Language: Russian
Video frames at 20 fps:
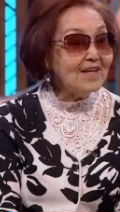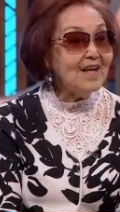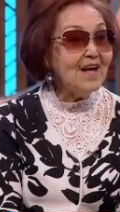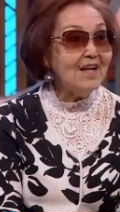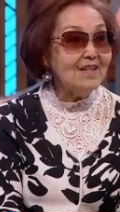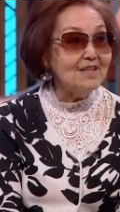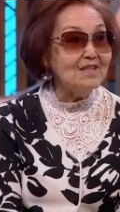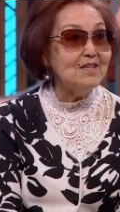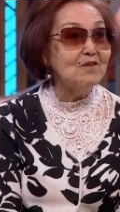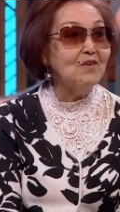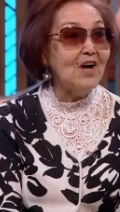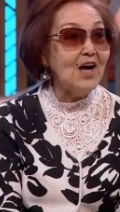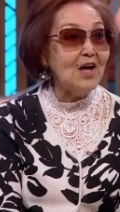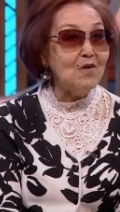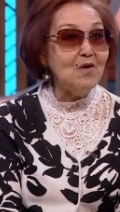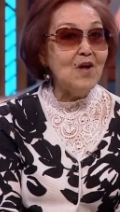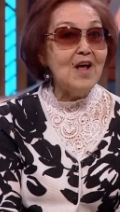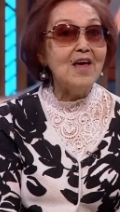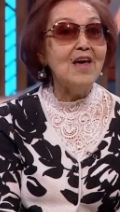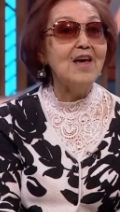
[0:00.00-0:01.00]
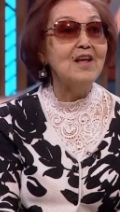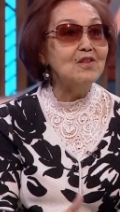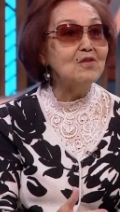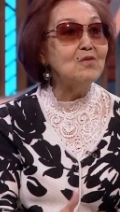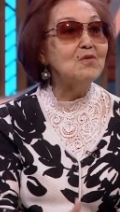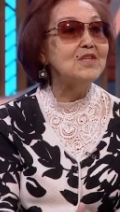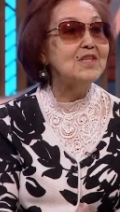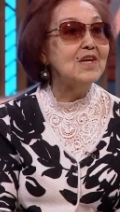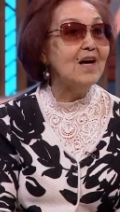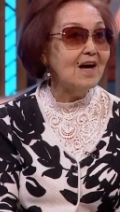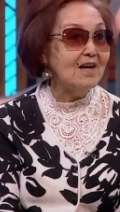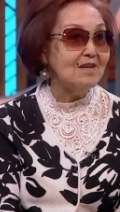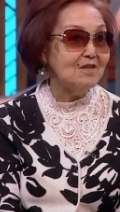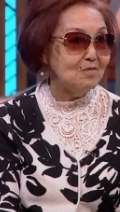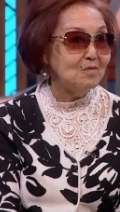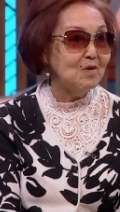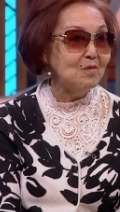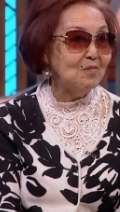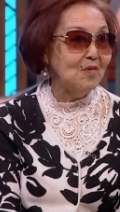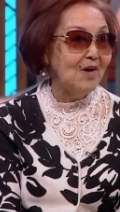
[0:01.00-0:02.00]
я называю
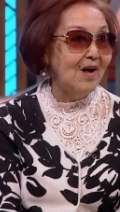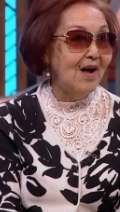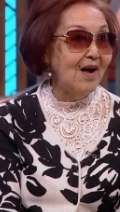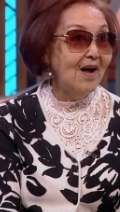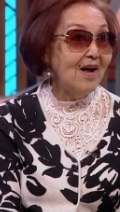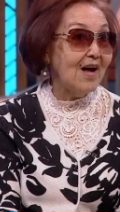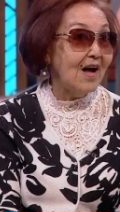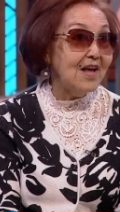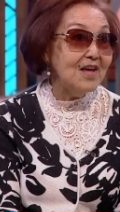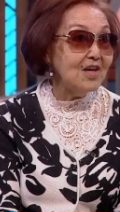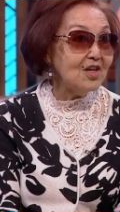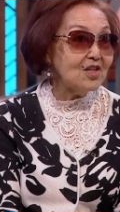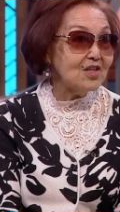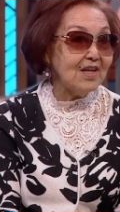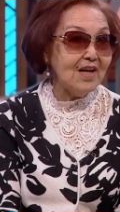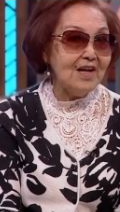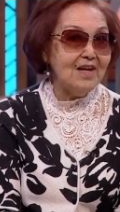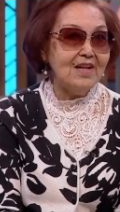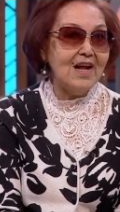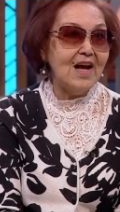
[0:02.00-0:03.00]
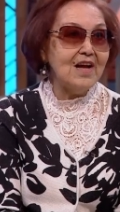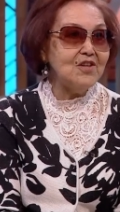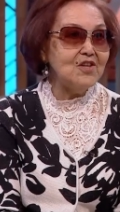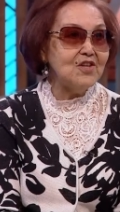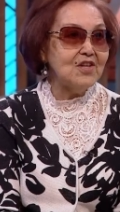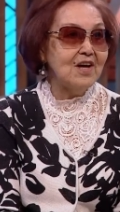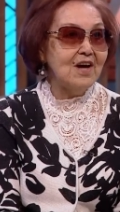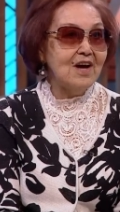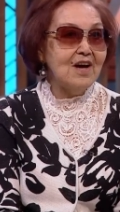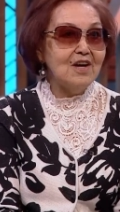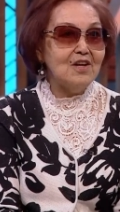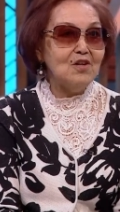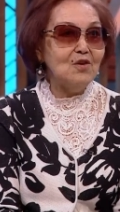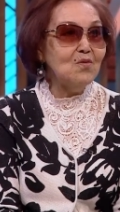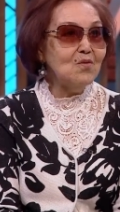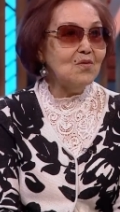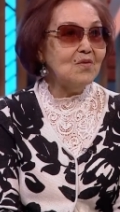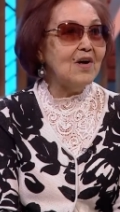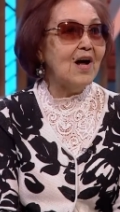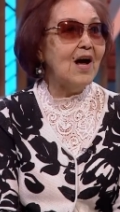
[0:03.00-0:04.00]
энтузиазмом. Конечно, иначе,
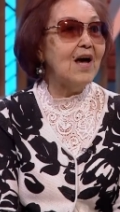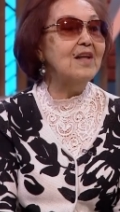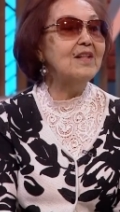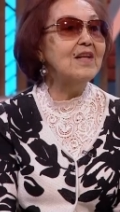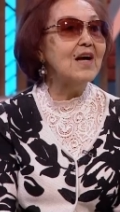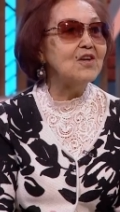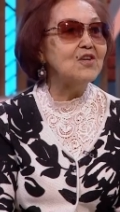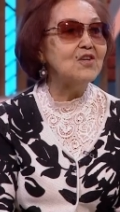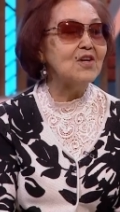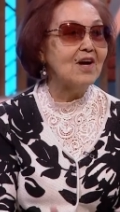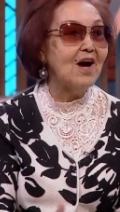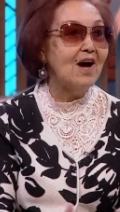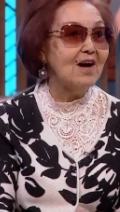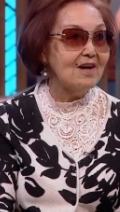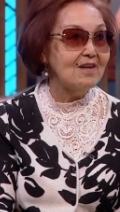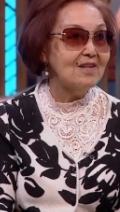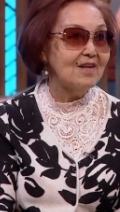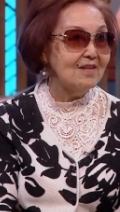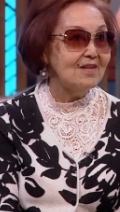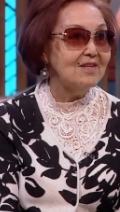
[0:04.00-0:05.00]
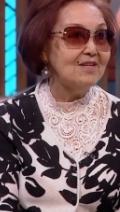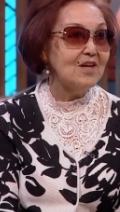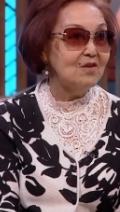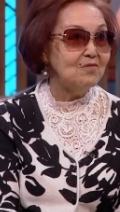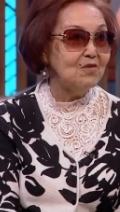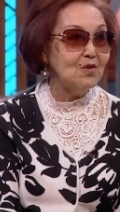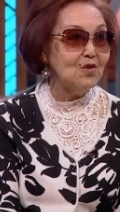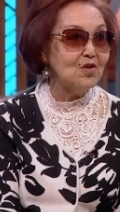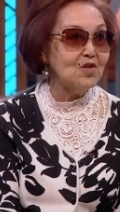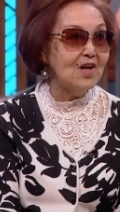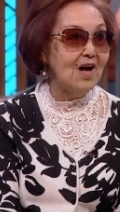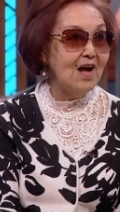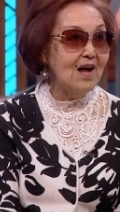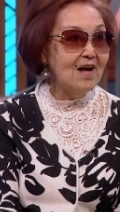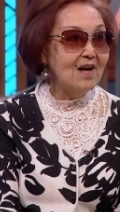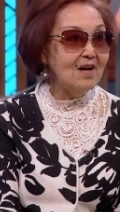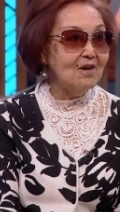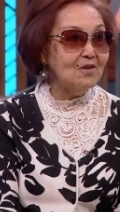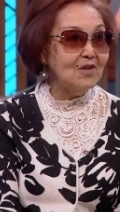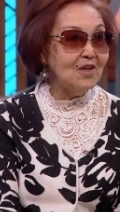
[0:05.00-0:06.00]
ну, а иначе как это назовешь?
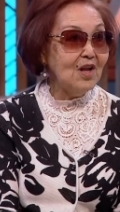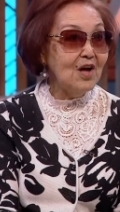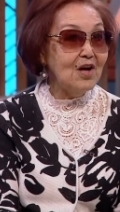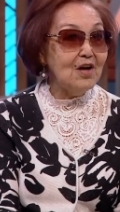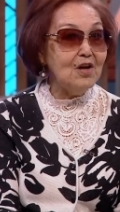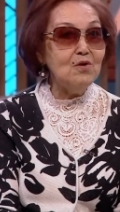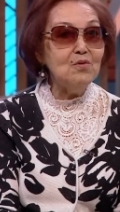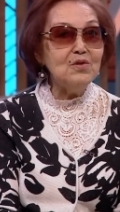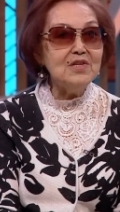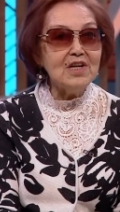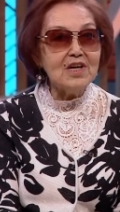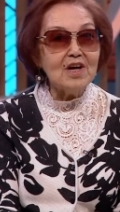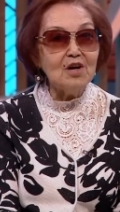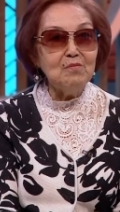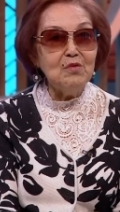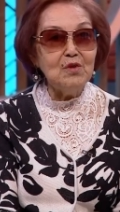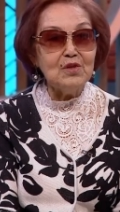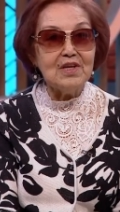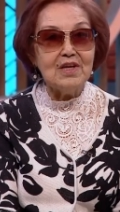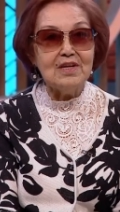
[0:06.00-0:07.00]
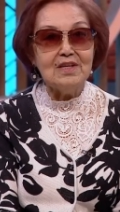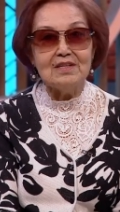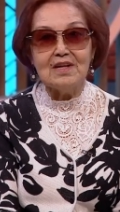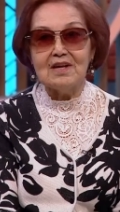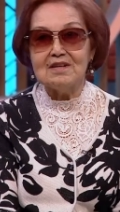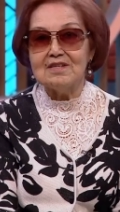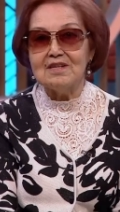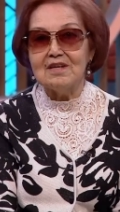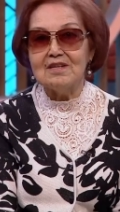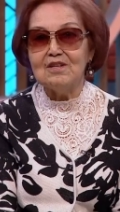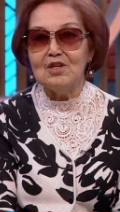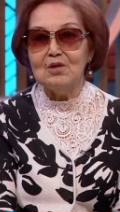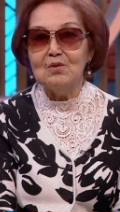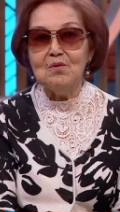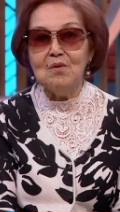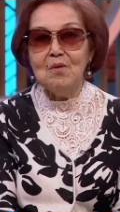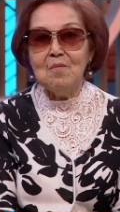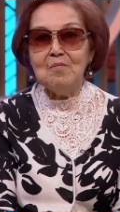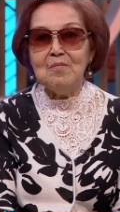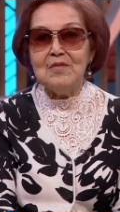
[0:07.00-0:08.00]
Вот. Люди работали, так сказать,
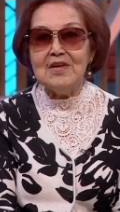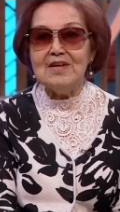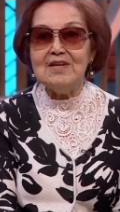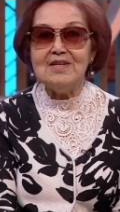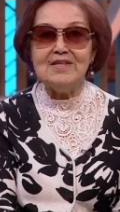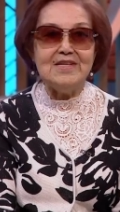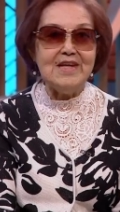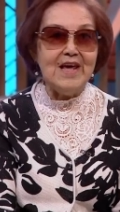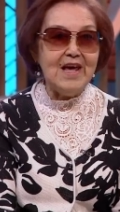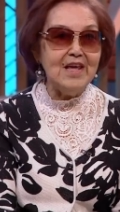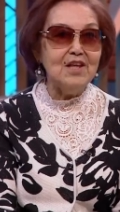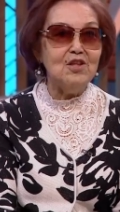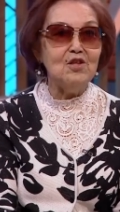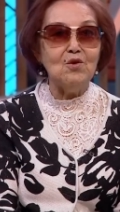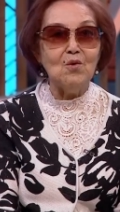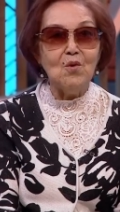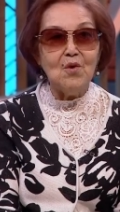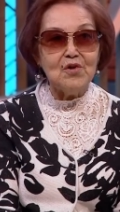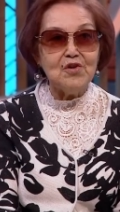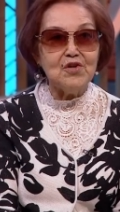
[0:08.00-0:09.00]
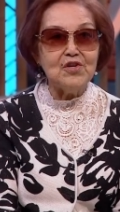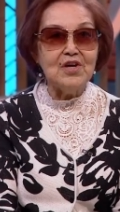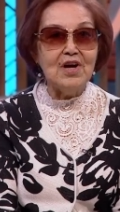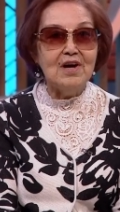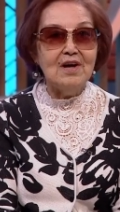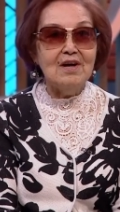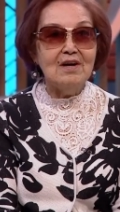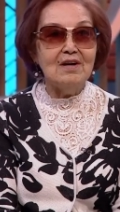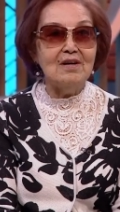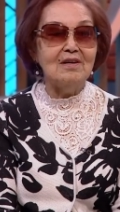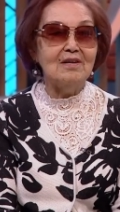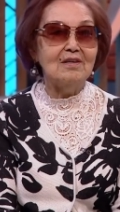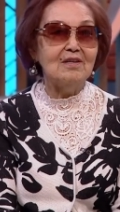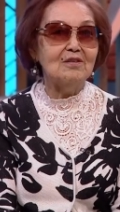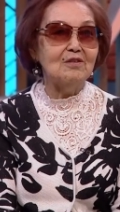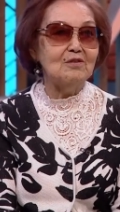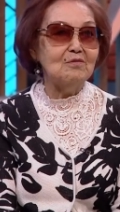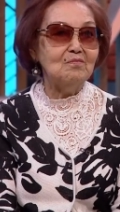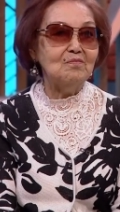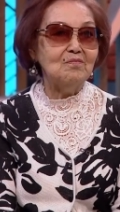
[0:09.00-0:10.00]
ну, день, ночь,
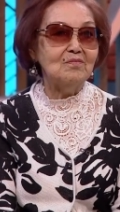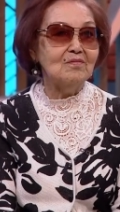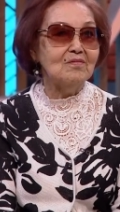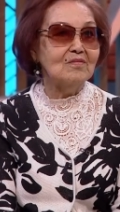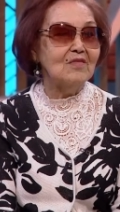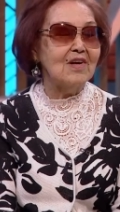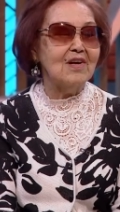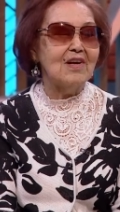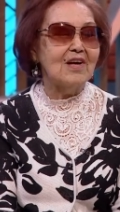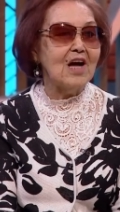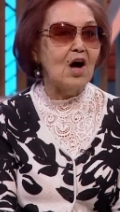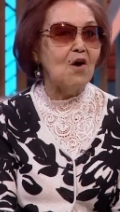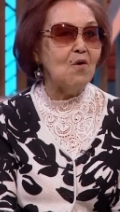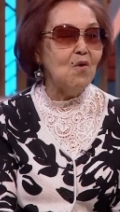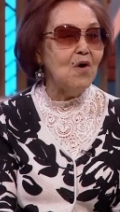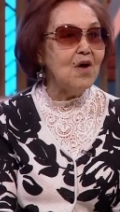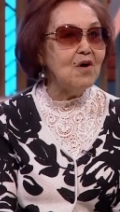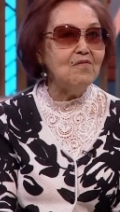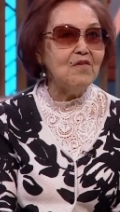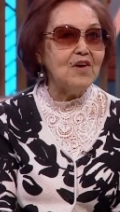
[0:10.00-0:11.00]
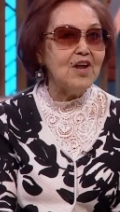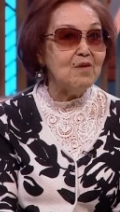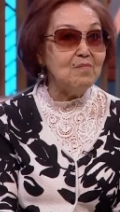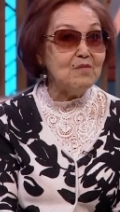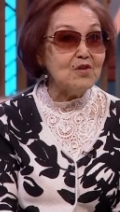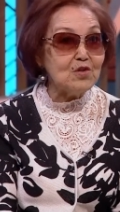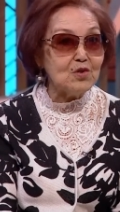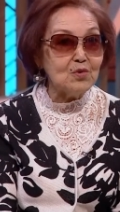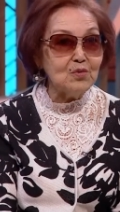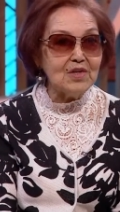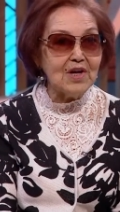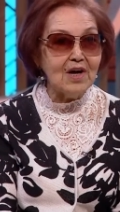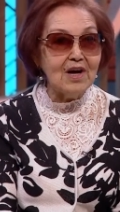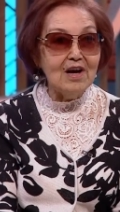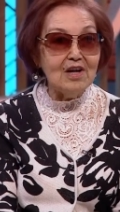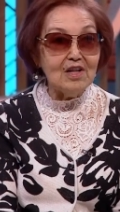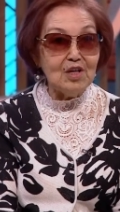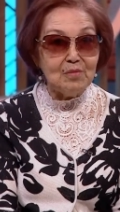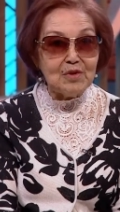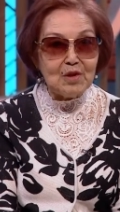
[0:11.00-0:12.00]
э, какое время суток,
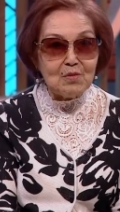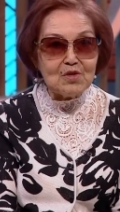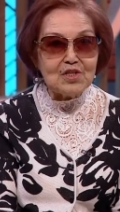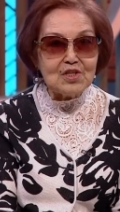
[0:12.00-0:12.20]
да потому